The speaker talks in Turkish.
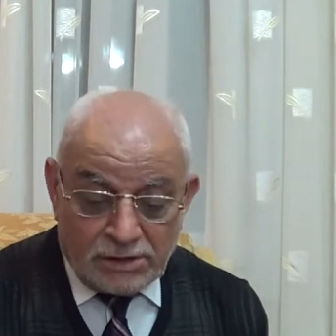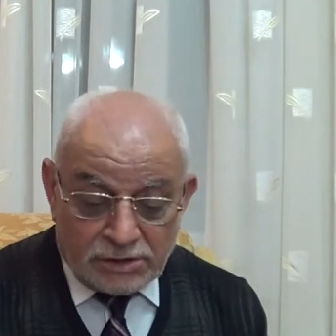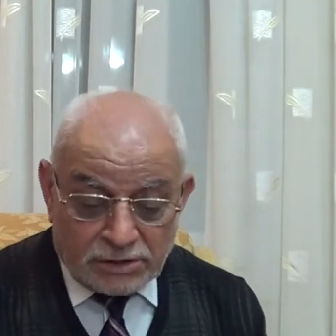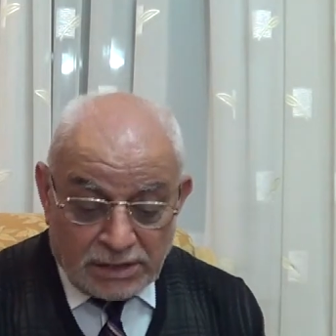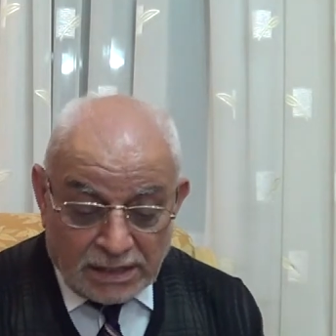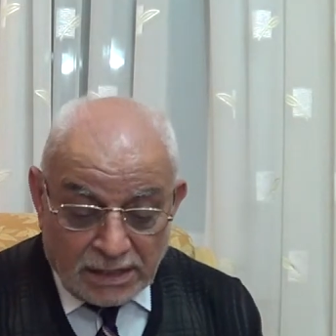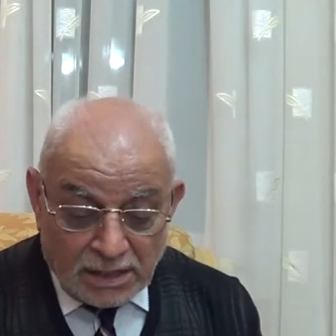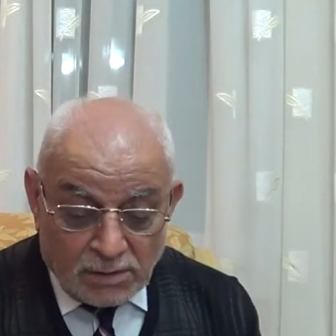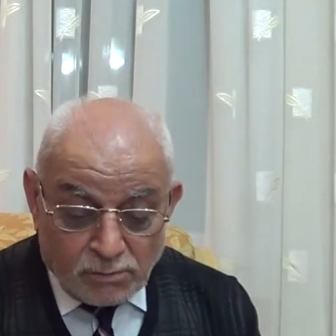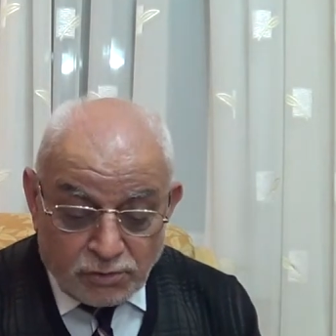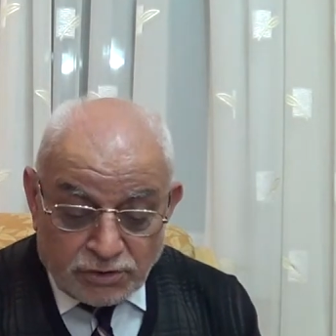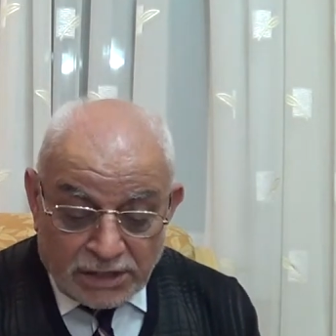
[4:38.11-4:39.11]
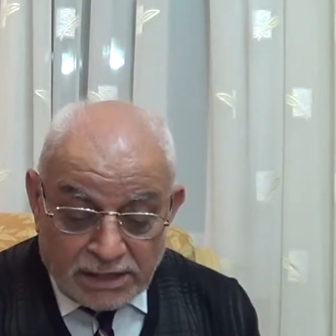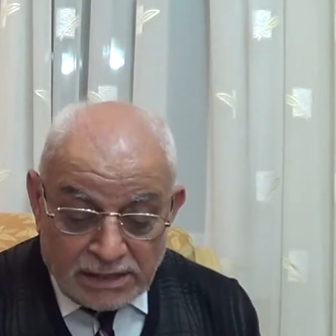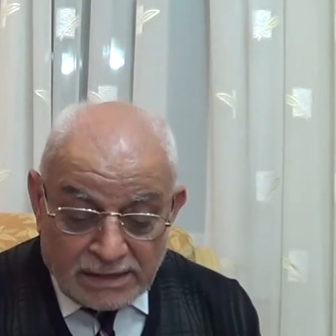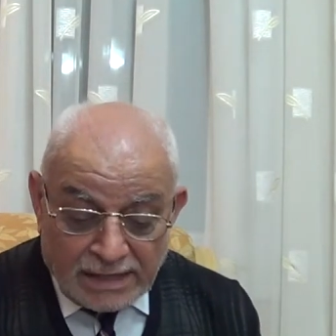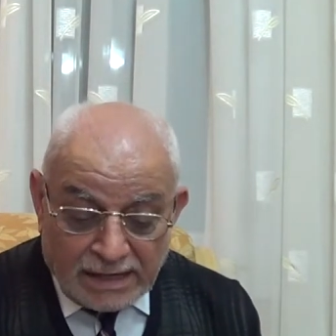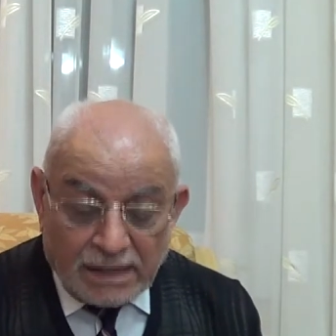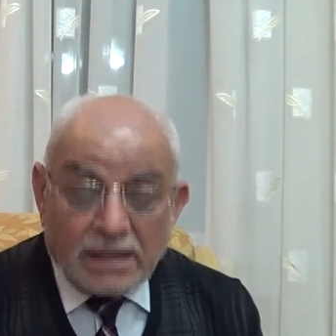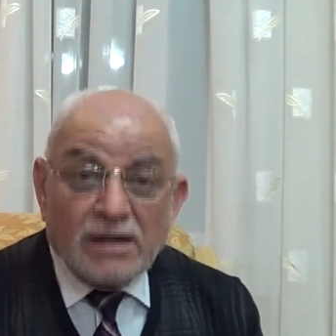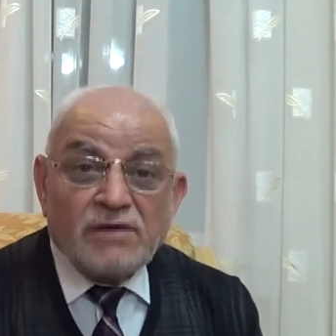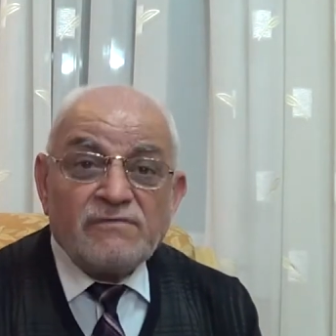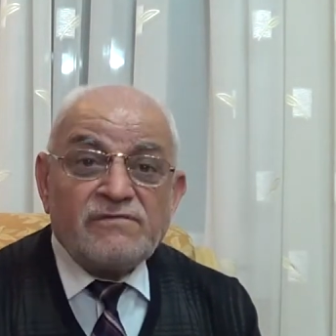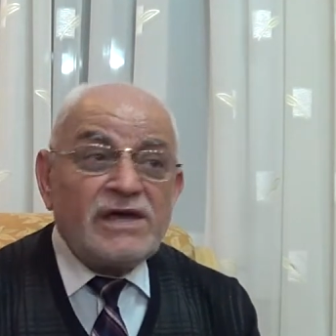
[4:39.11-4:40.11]
İşte bu şekilde
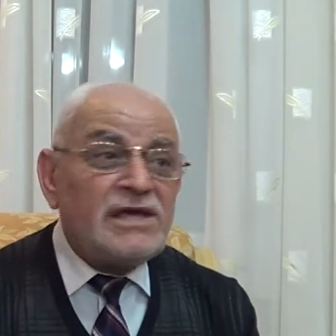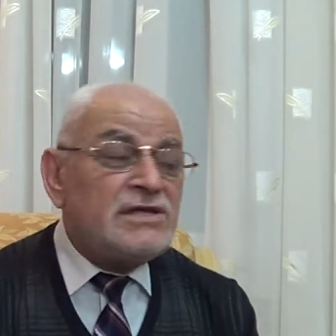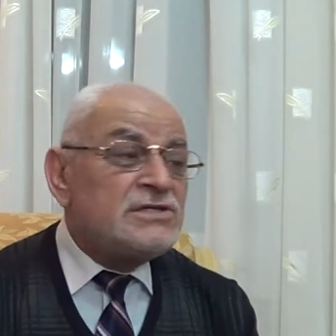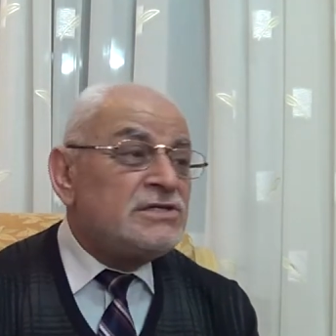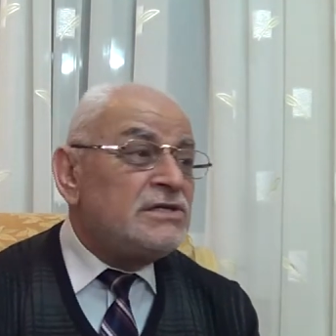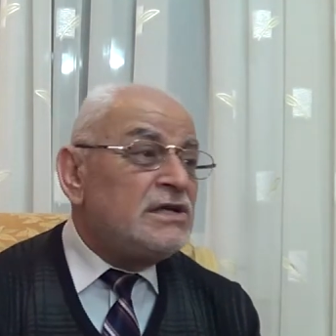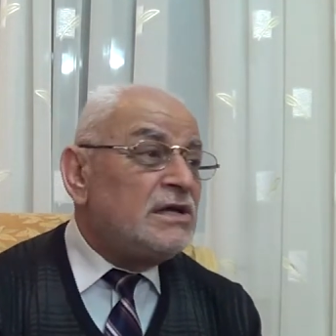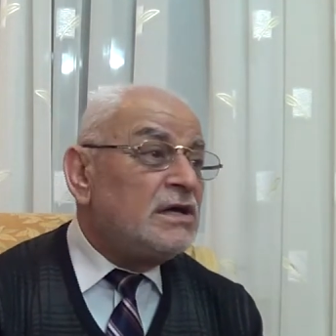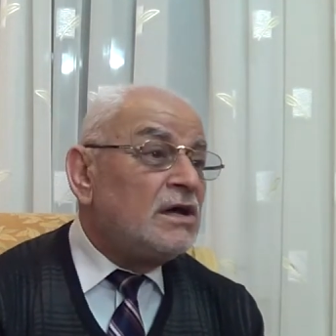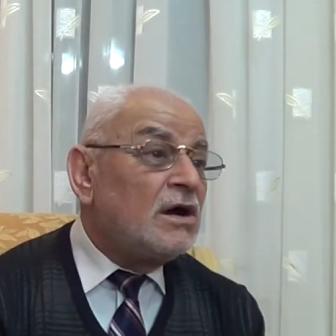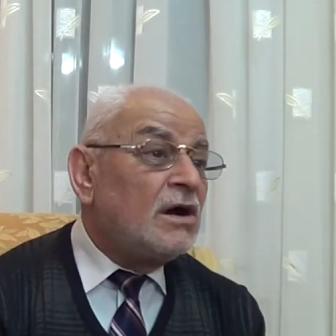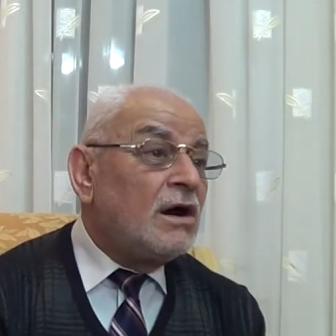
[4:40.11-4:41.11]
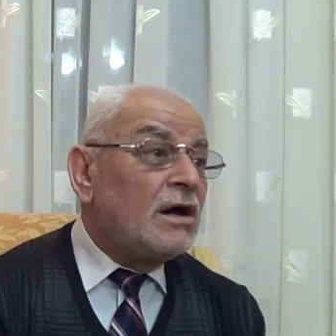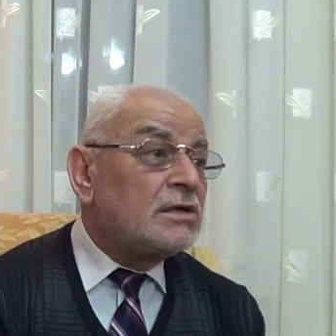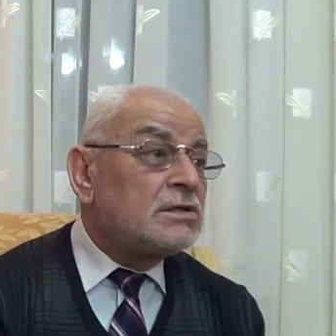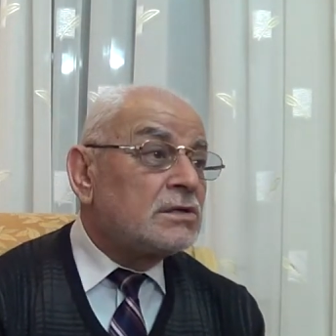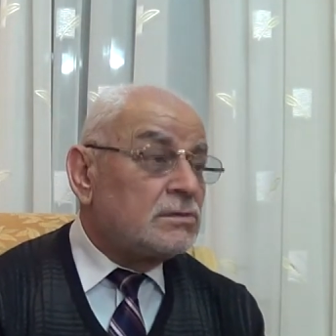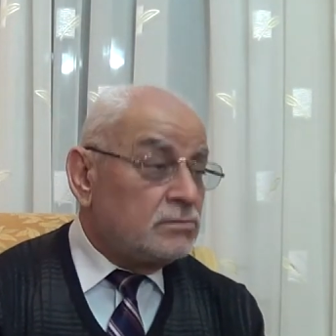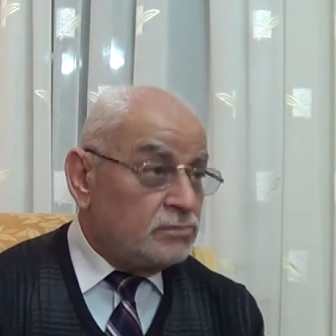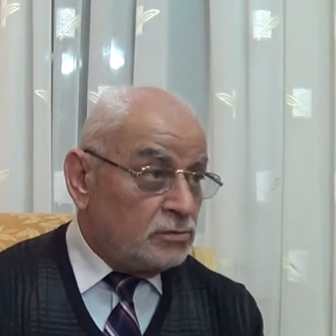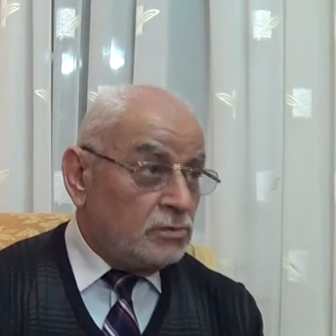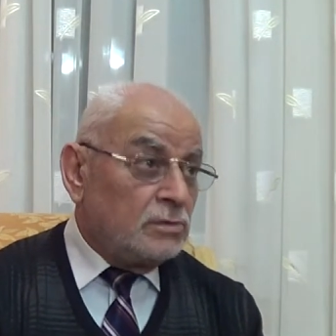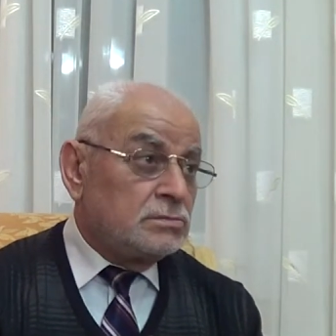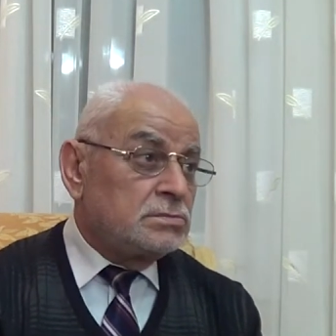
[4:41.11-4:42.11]
feyzini artık
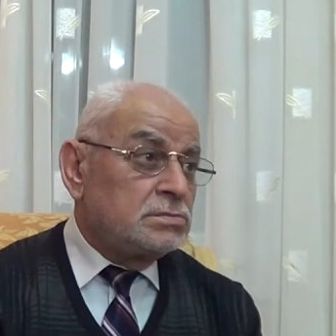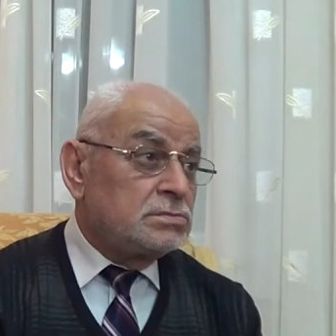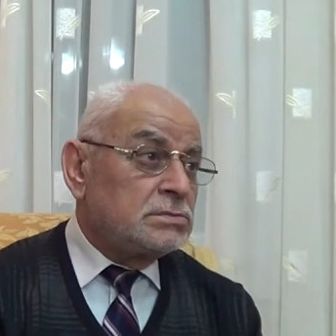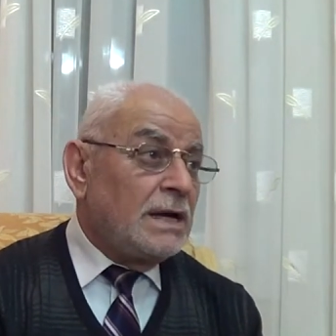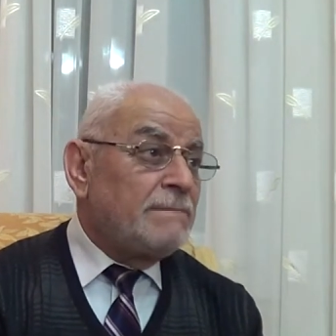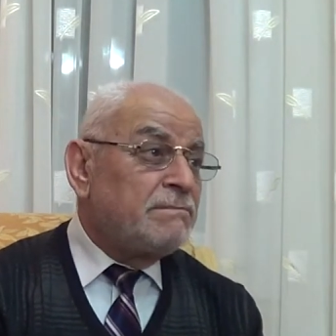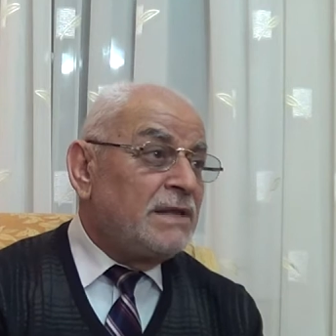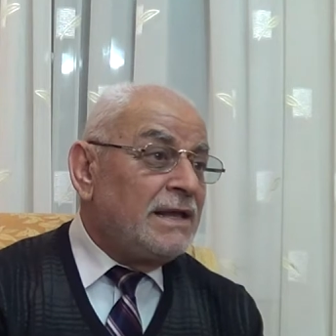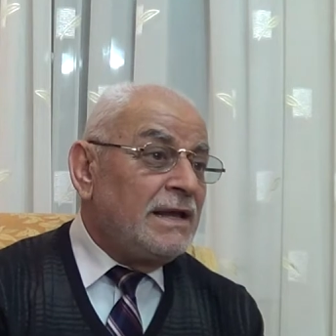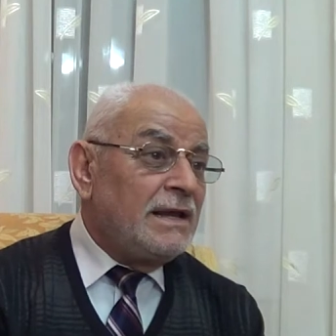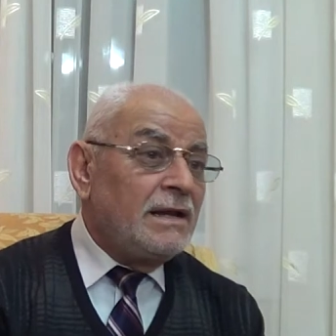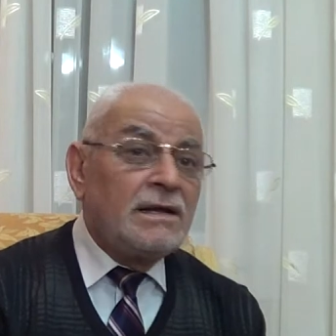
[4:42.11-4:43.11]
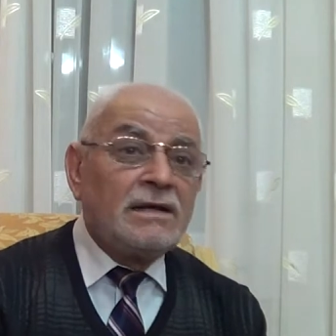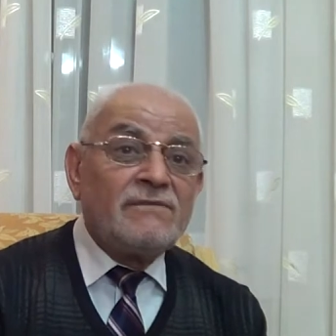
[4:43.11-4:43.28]
bu kalp değil,